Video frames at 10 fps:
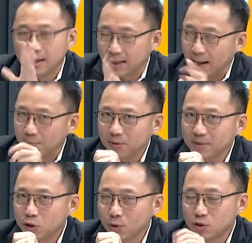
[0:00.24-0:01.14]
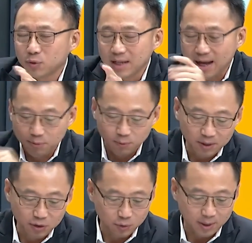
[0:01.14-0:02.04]
กลับเข้ามาช่วงสุดท้ายผม
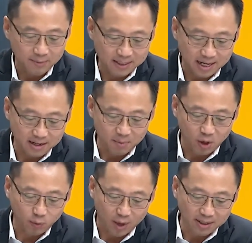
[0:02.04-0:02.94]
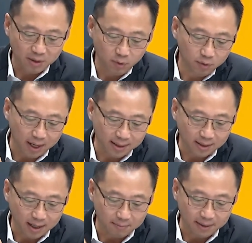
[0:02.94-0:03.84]
ยังอยู่กับอาจารย์อมร วานิชวิวัฒน์
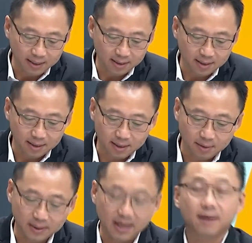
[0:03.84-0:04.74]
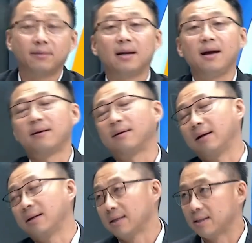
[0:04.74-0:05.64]
นะครับอดีตคณะกรรมการร่าง
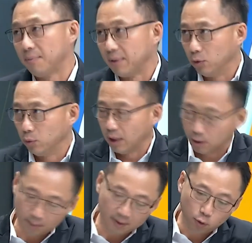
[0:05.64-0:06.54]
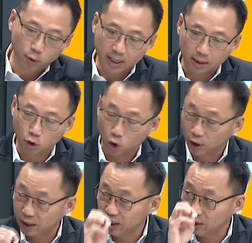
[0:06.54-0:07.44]
รัฐธรรมนูญเรากำลังคุยกันกร
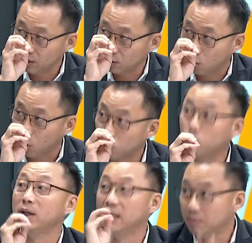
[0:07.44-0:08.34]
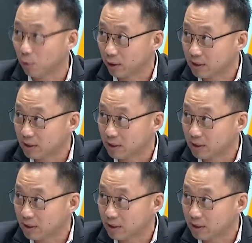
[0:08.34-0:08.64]
ณีของคุณอิทธิพลซึ่